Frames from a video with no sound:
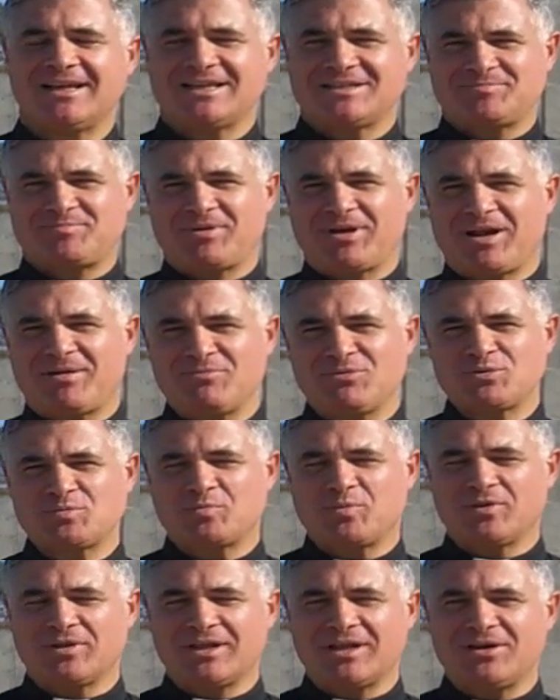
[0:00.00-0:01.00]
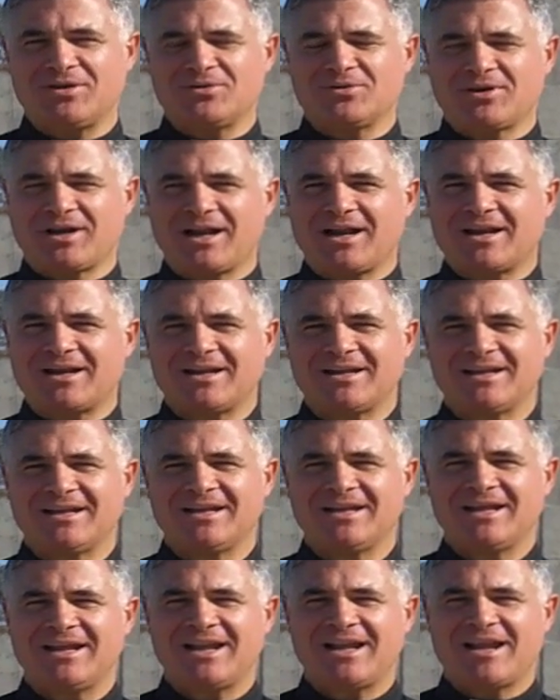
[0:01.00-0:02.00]
Esperamos poder lograr
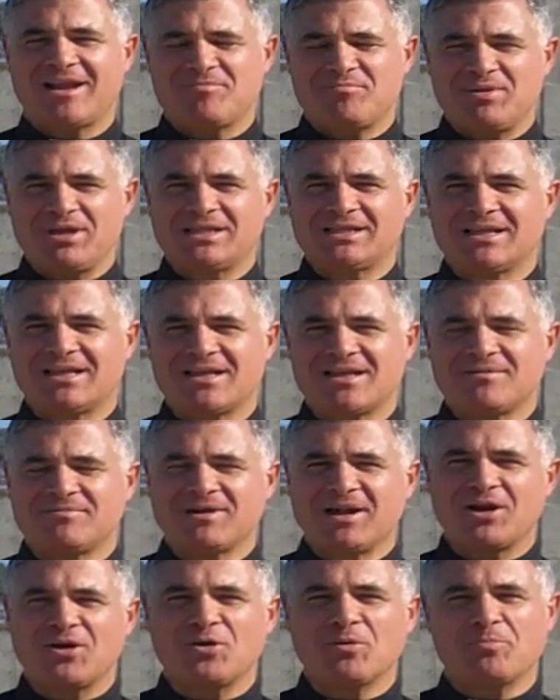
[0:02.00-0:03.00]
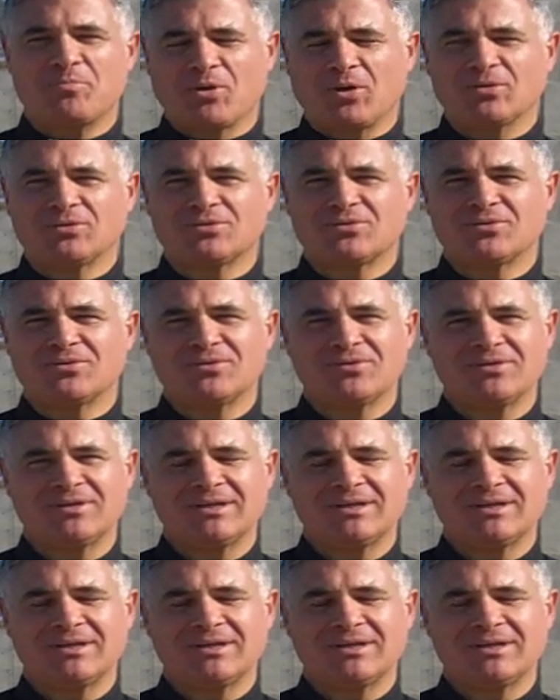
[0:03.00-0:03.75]
la meta de abrirlo pronto.